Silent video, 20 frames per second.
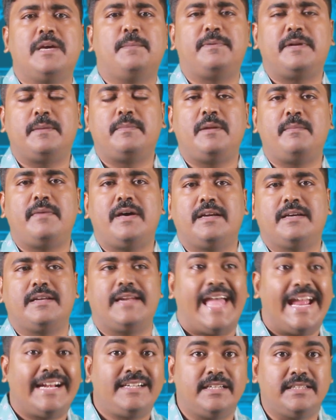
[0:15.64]
மிக பிரபலமாக
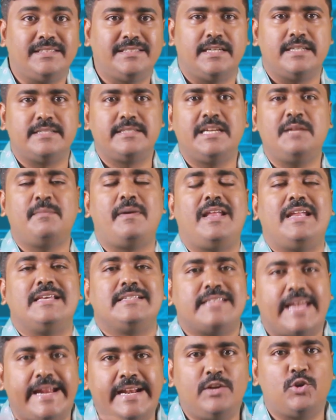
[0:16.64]
இருக்கிற ஆக்டர்ஸில்
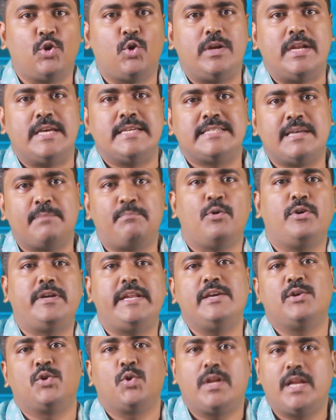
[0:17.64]
சினிமாவில் சைட் ரோலில்
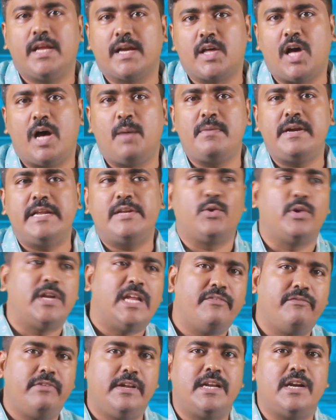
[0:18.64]
சப்போர்ட்டிங் ரோலில் காமெடி
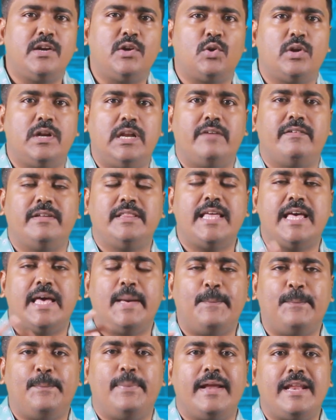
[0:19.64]
ரோலில் வில்லன் ரோலில் வந்து
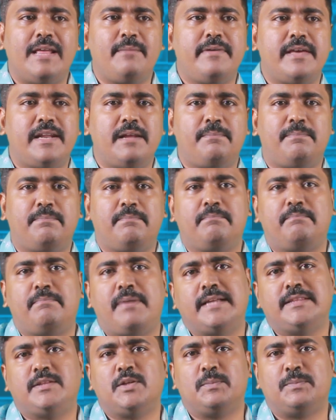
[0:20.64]
பல பேரை
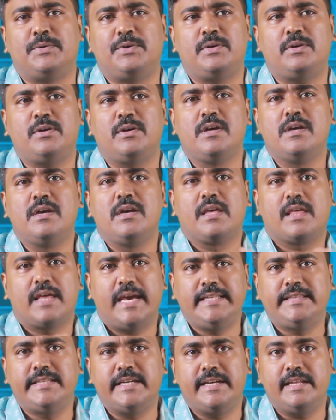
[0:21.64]
பார்த்துருப்போம்
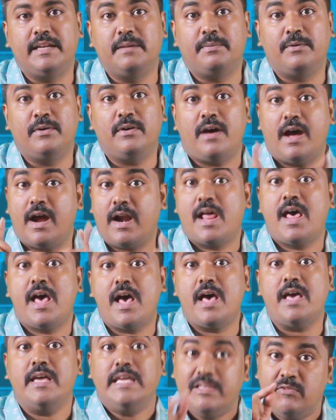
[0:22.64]
கை தட்டியிருப்போம்
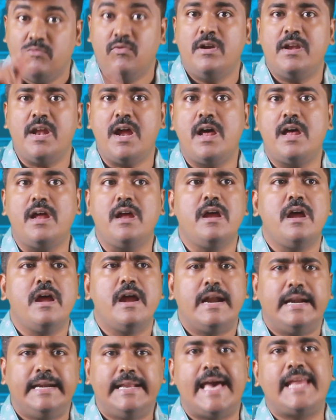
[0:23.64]
ஆனால் இவங்கெல்லாம்
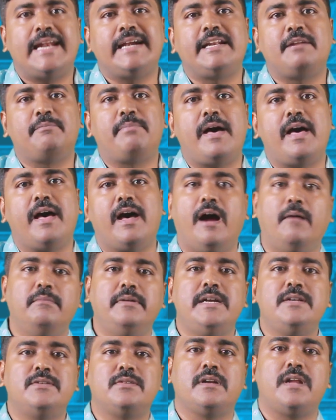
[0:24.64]
டேரக்டர்ப்பா
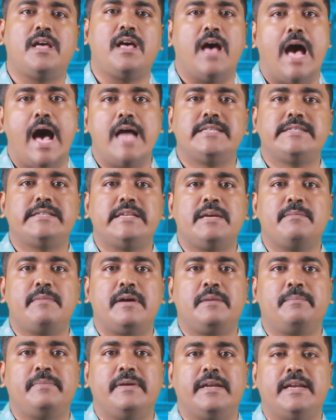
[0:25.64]
அப்படின்னு சொன்னால்
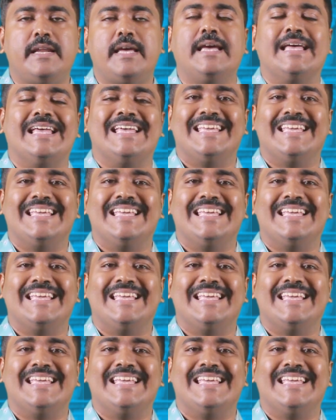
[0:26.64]
ஆச்சரியமாக இருப்பீங்கள